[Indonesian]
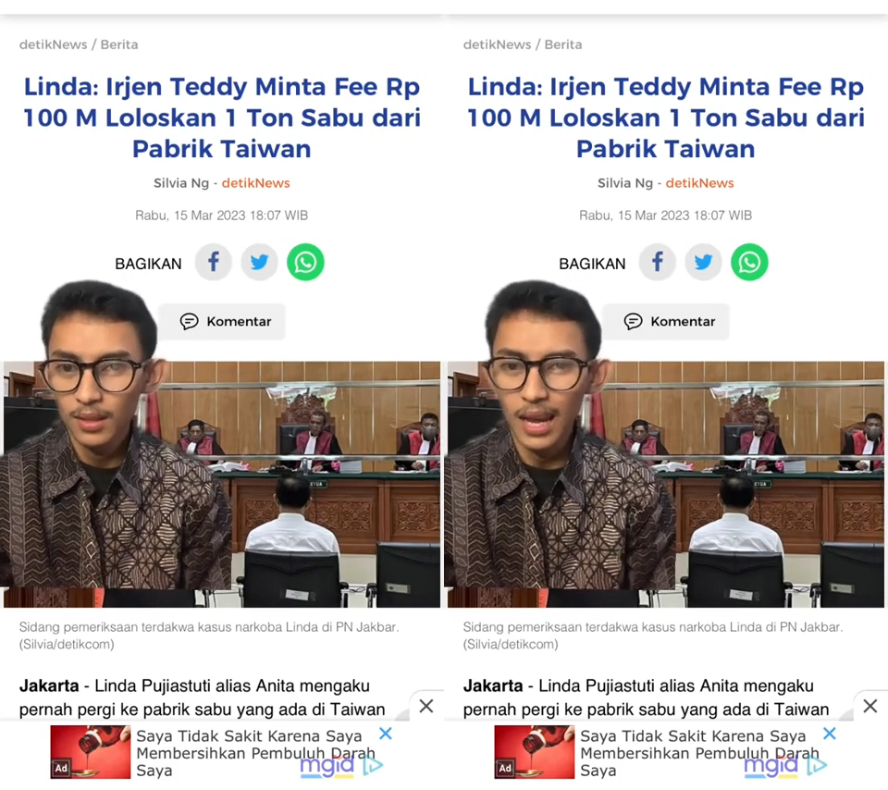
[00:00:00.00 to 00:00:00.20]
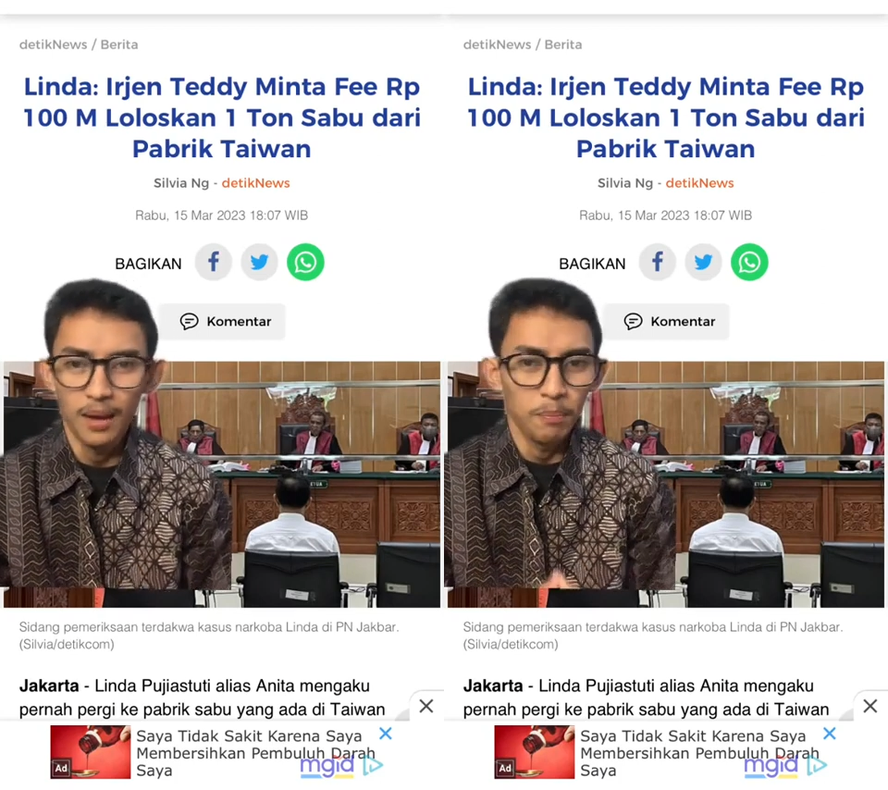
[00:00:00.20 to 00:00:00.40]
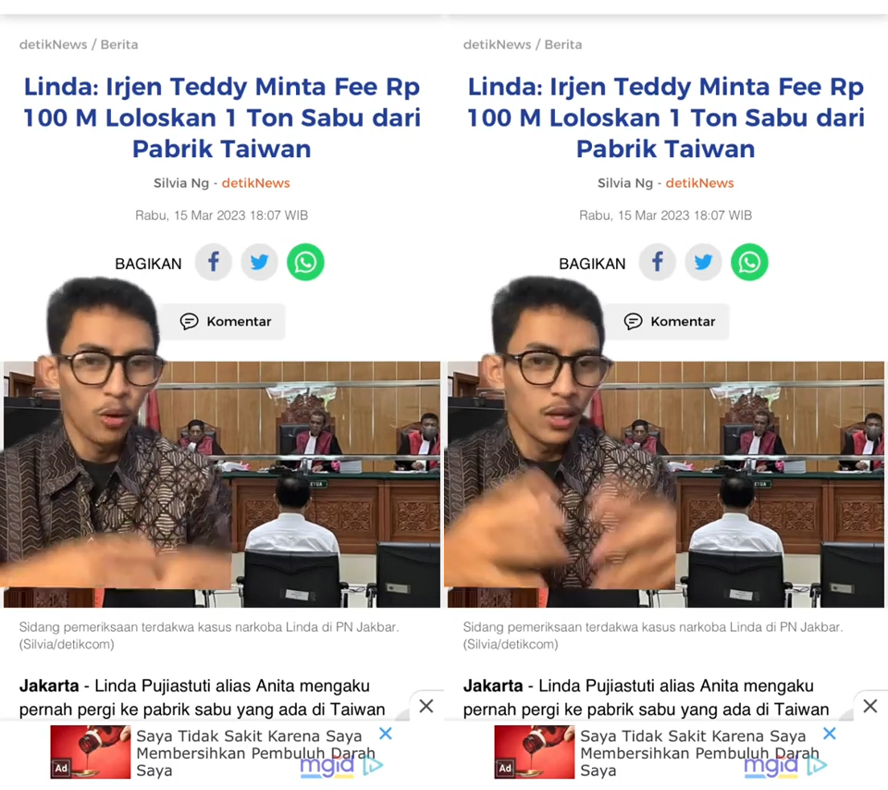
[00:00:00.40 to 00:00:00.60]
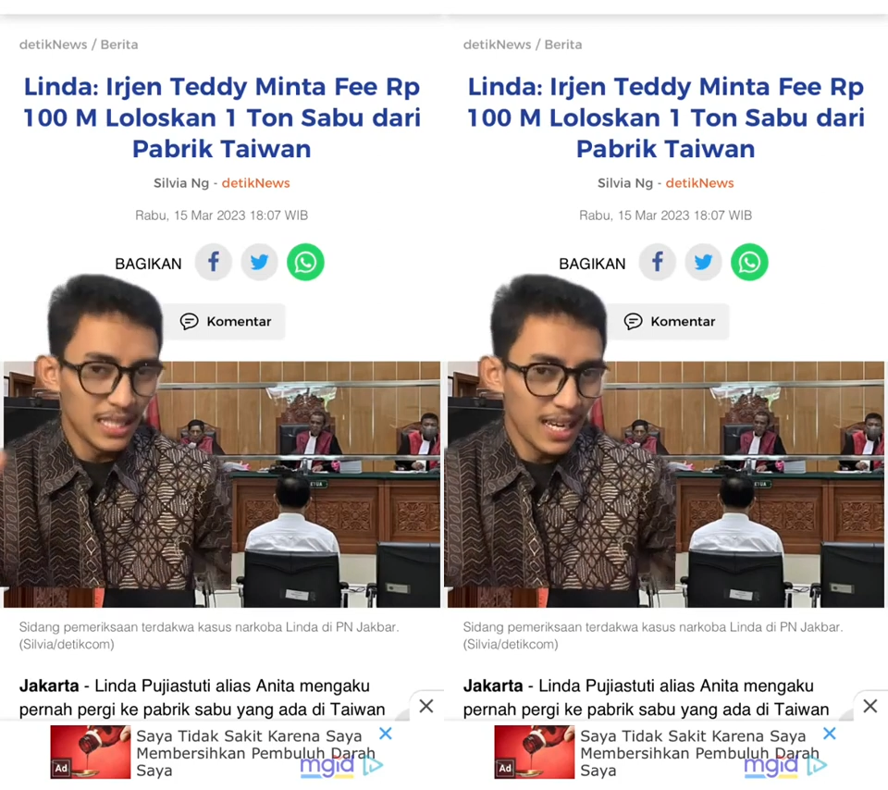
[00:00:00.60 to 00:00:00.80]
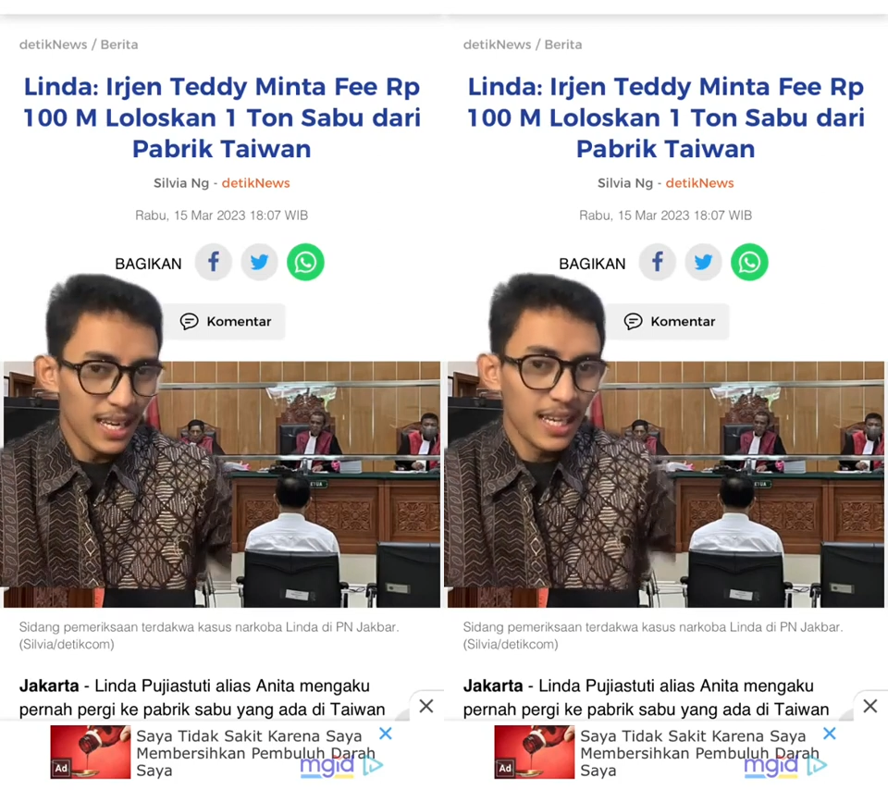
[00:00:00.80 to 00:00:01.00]
Nah,
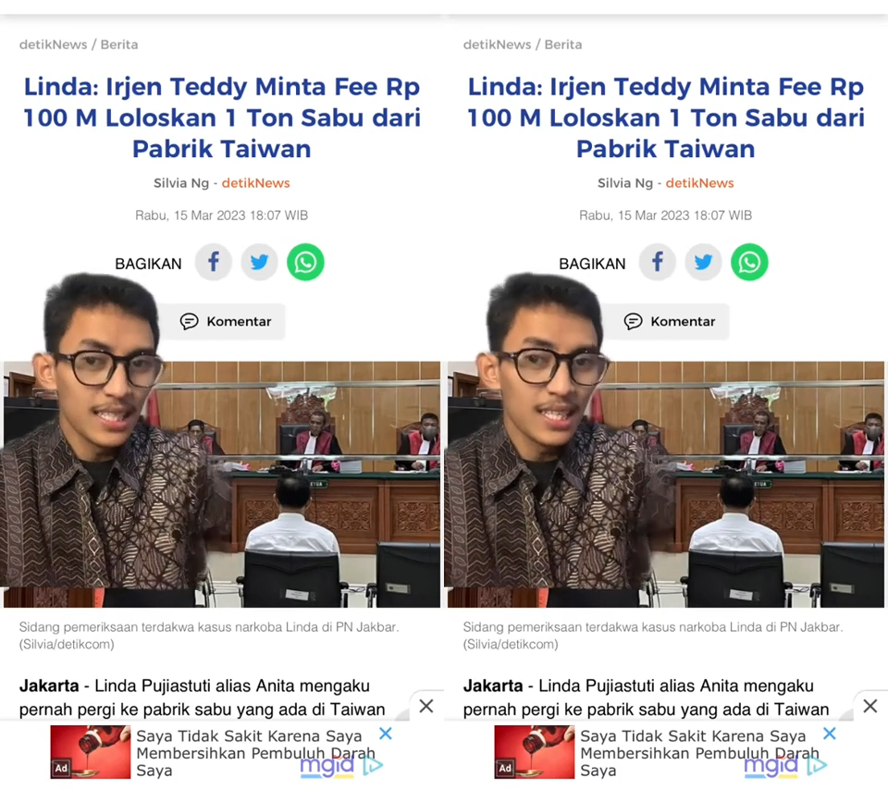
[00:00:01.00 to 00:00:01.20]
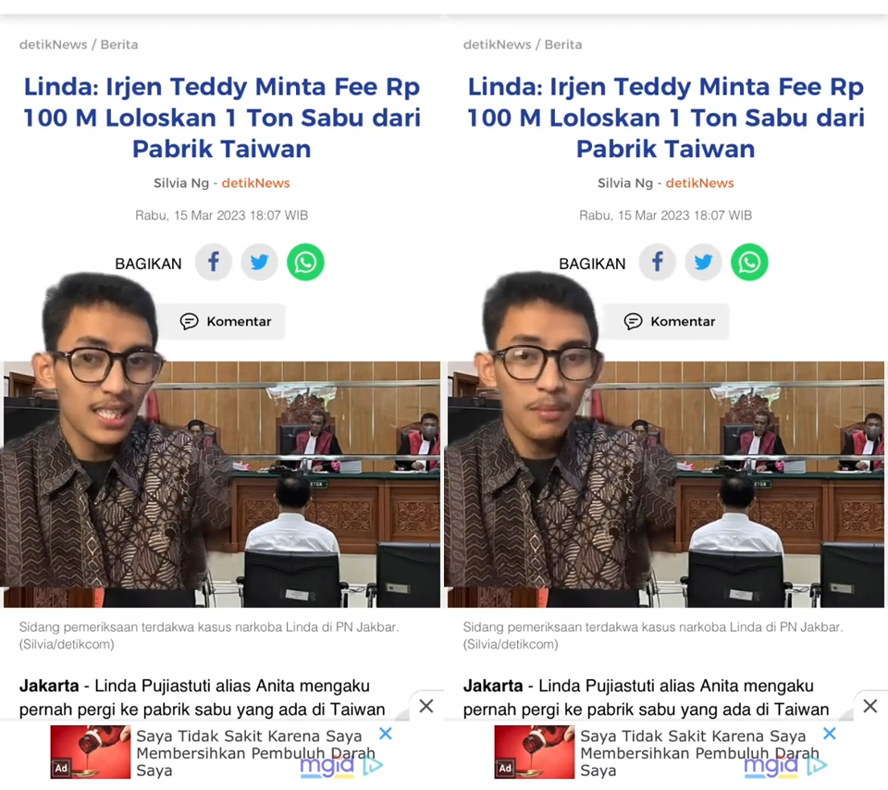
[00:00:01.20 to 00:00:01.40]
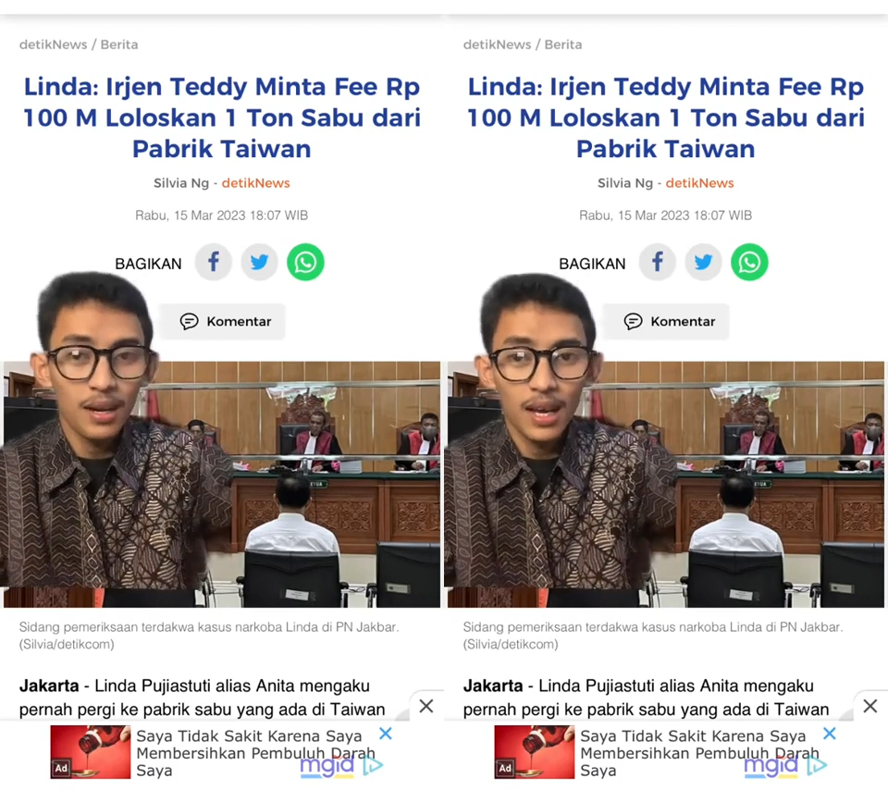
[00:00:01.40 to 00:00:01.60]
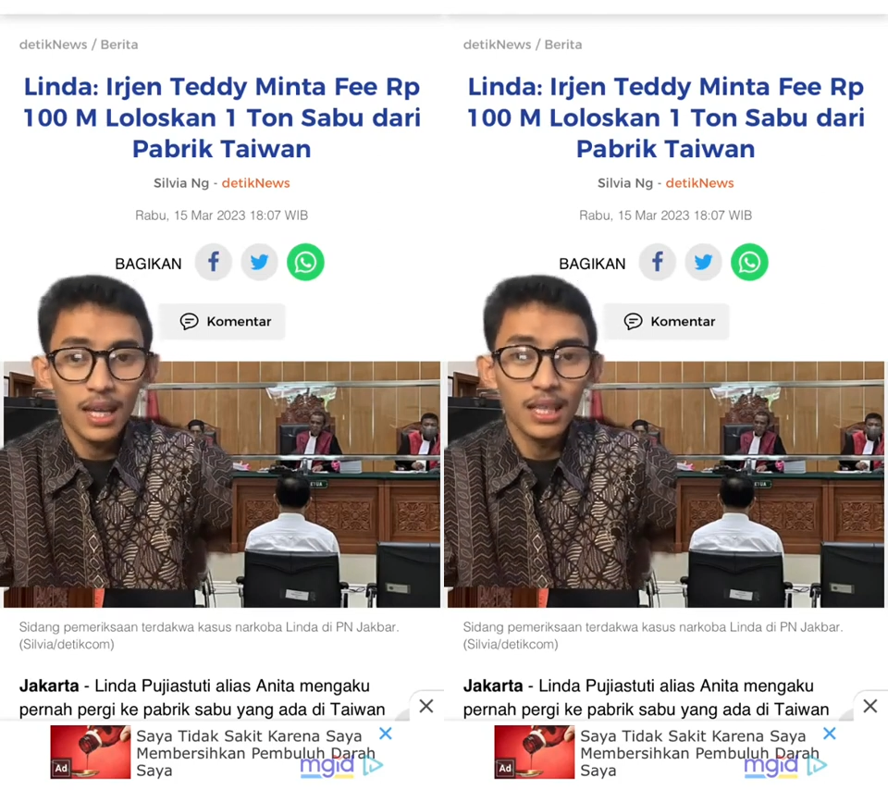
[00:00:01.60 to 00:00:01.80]
polisi kan digajinya sama negara ya,